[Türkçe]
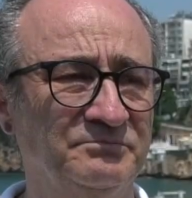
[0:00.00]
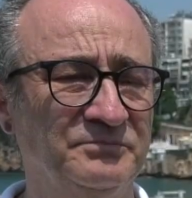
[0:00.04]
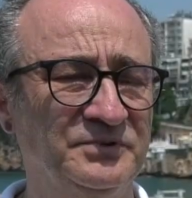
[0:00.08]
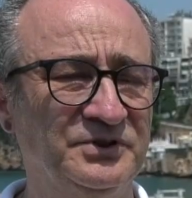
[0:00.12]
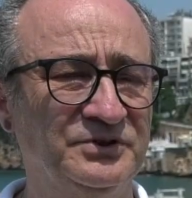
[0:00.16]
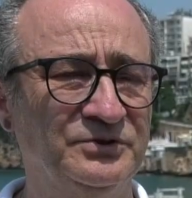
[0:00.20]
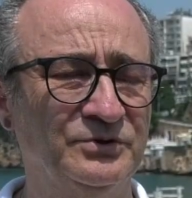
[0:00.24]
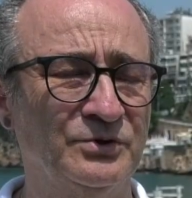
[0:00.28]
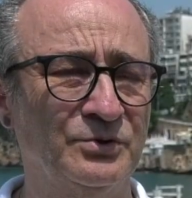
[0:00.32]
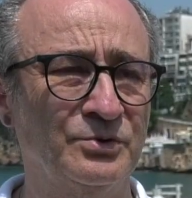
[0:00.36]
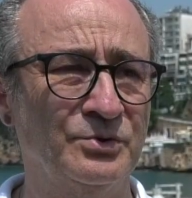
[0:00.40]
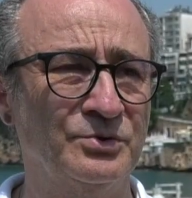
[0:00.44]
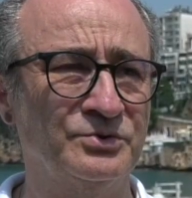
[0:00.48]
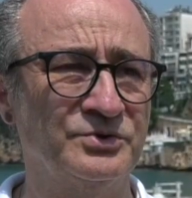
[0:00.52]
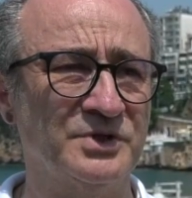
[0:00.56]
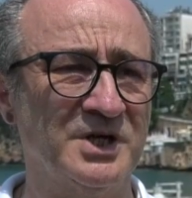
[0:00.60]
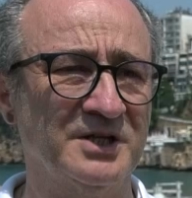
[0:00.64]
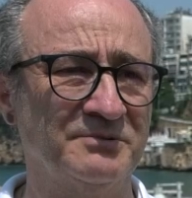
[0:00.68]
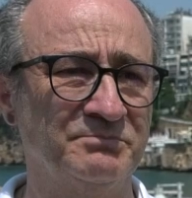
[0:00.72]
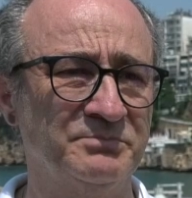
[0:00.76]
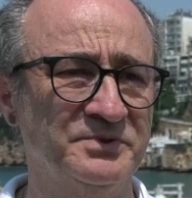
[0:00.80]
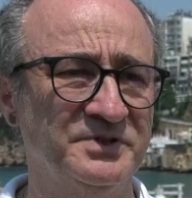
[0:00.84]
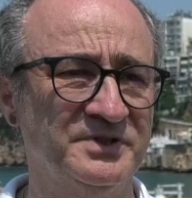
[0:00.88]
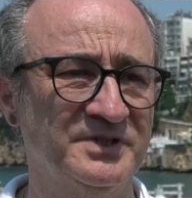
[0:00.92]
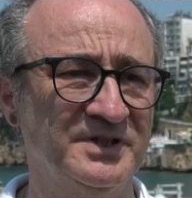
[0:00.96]

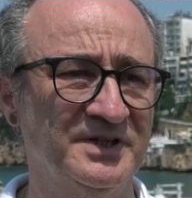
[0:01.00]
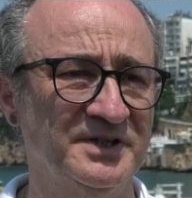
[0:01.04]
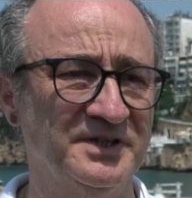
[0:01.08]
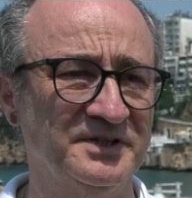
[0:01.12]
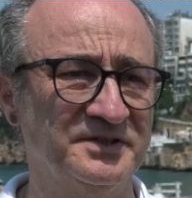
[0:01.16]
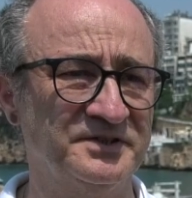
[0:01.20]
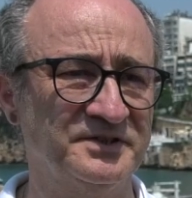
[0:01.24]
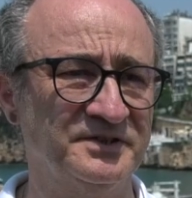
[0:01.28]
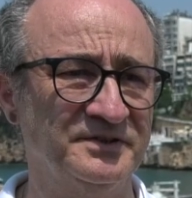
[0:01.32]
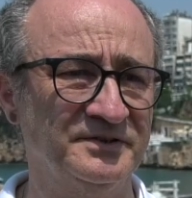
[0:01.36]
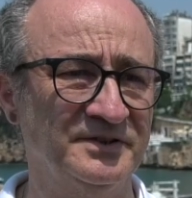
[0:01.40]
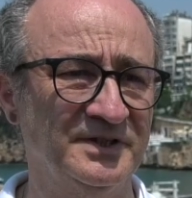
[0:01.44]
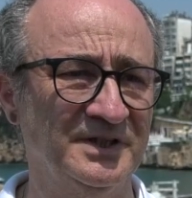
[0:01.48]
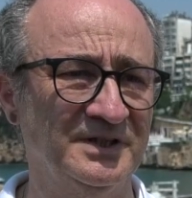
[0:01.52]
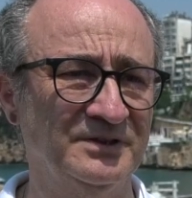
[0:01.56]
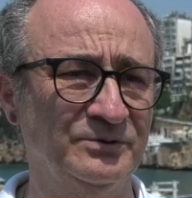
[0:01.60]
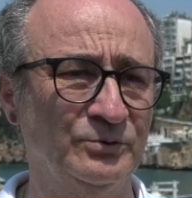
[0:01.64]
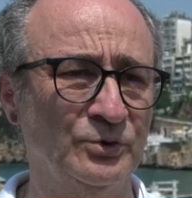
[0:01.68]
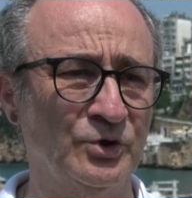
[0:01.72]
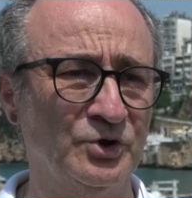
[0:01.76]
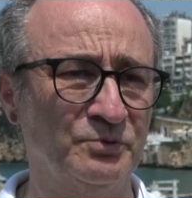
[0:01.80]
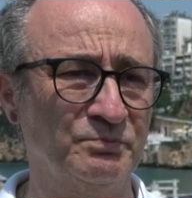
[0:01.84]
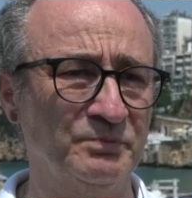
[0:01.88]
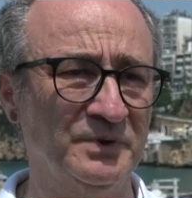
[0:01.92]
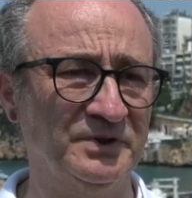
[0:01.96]
1960 senesinde
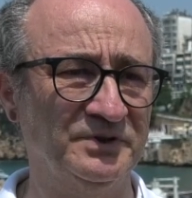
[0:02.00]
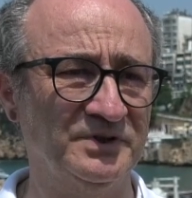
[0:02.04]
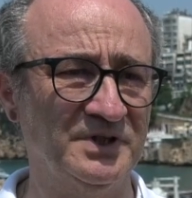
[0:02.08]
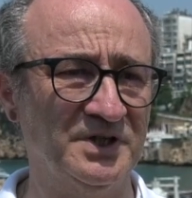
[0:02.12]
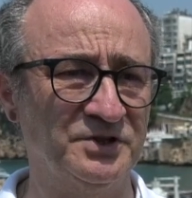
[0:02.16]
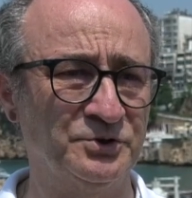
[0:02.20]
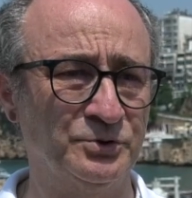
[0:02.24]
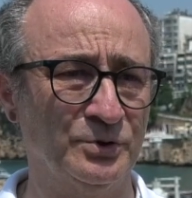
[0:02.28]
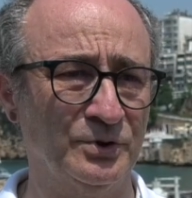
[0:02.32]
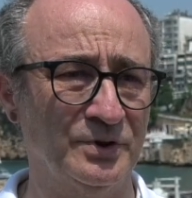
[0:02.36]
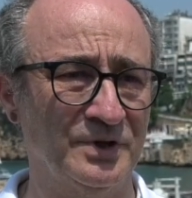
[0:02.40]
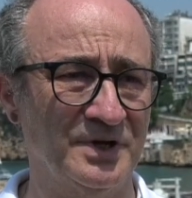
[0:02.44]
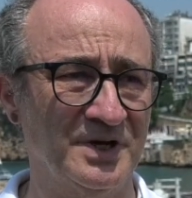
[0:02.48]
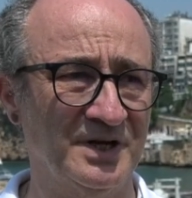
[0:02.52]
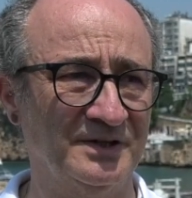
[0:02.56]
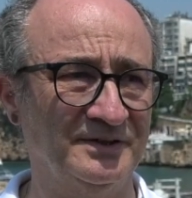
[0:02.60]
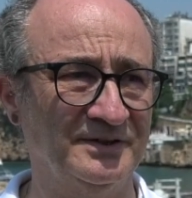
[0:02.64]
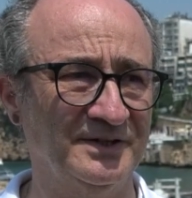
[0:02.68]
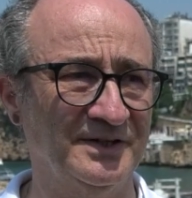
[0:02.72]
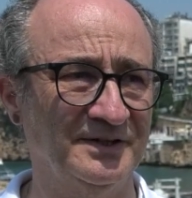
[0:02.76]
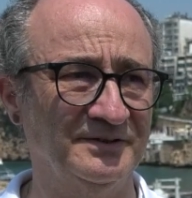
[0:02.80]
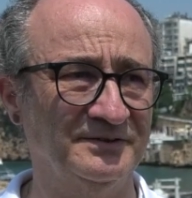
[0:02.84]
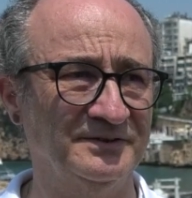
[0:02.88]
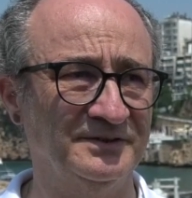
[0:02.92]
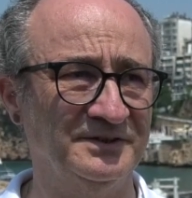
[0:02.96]
dökme taş
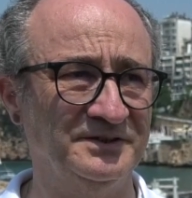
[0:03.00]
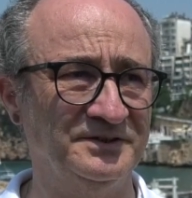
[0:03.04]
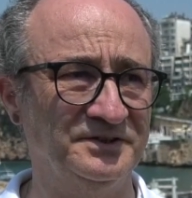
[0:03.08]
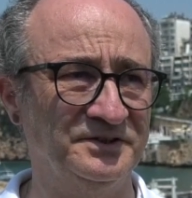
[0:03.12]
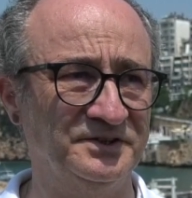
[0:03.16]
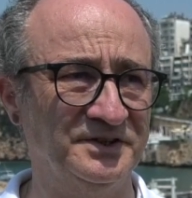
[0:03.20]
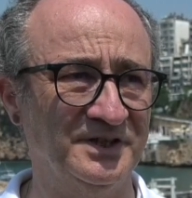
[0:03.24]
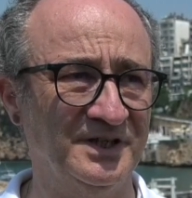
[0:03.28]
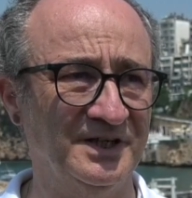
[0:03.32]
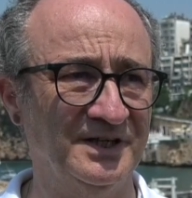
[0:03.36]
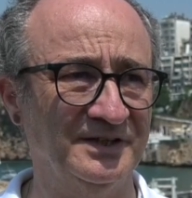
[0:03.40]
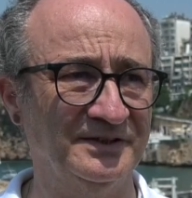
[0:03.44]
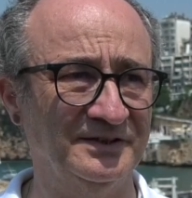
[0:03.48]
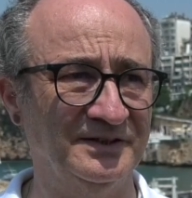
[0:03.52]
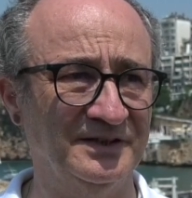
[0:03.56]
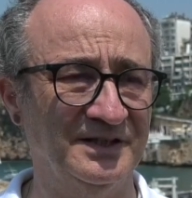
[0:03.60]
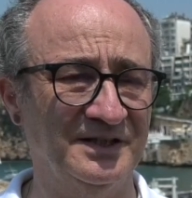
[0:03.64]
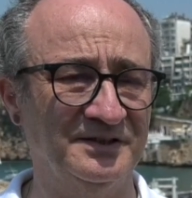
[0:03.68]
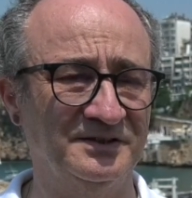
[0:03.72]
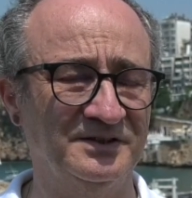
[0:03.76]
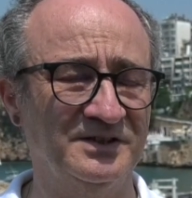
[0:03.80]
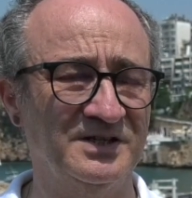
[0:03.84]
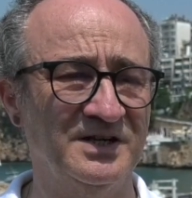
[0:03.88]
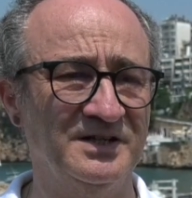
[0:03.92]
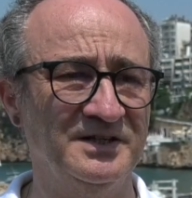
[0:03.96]
olaraktan inşa
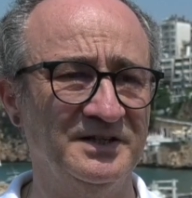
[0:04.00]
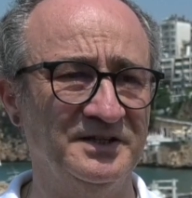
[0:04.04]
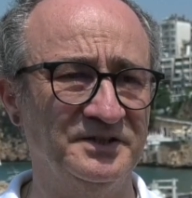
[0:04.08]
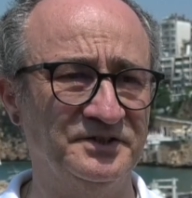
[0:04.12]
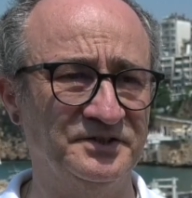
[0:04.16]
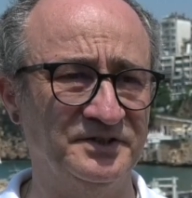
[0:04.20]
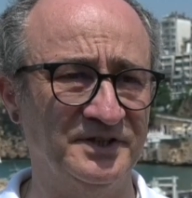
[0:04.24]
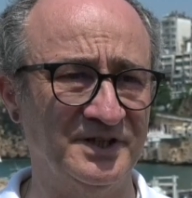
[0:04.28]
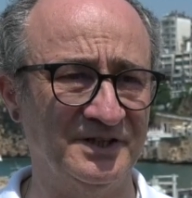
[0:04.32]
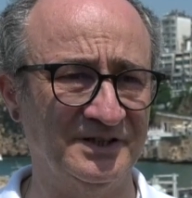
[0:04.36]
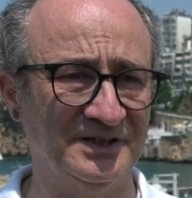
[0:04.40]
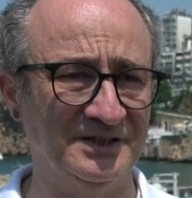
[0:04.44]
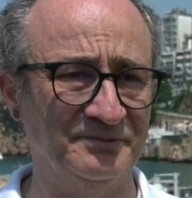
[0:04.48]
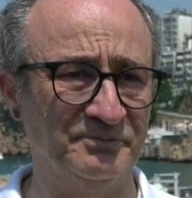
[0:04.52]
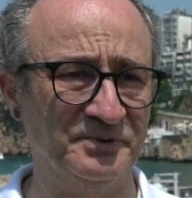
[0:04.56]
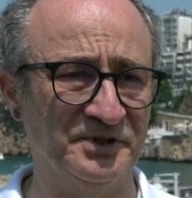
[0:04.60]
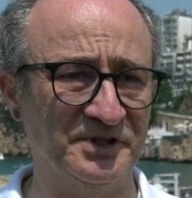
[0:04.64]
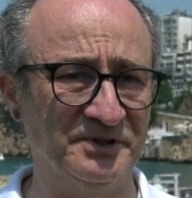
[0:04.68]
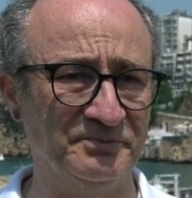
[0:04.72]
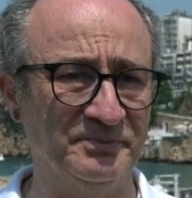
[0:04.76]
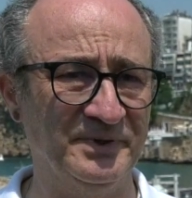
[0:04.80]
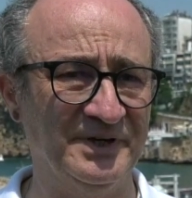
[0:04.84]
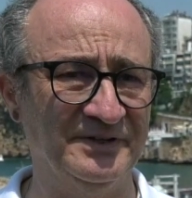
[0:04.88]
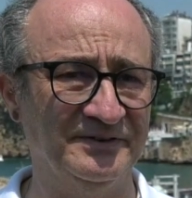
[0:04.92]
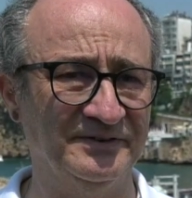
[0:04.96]
edilen Kaleiçi Yat
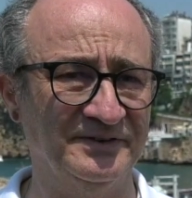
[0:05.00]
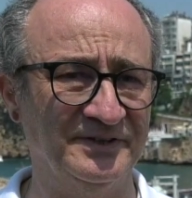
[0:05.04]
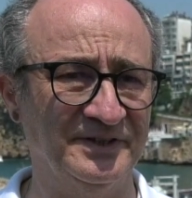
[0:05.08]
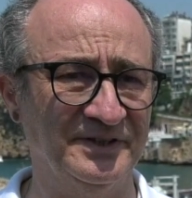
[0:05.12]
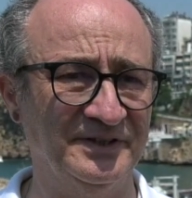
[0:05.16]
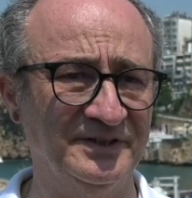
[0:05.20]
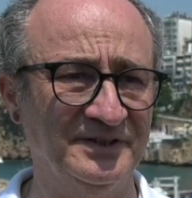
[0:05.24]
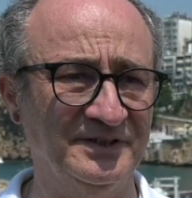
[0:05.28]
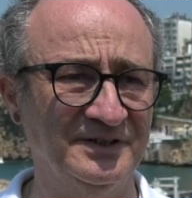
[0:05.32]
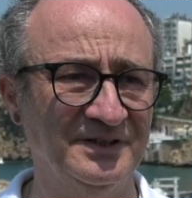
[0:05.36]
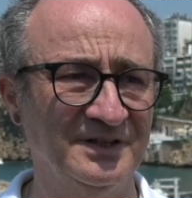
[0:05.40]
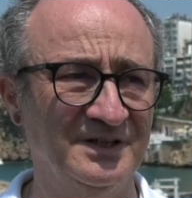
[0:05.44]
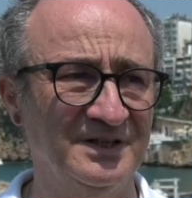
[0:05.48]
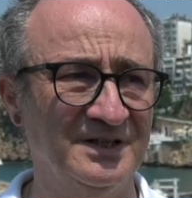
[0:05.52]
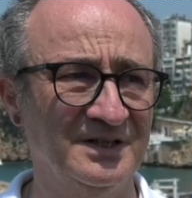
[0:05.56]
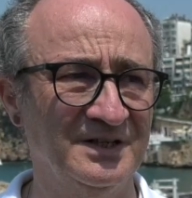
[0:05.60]
Limanı mendireği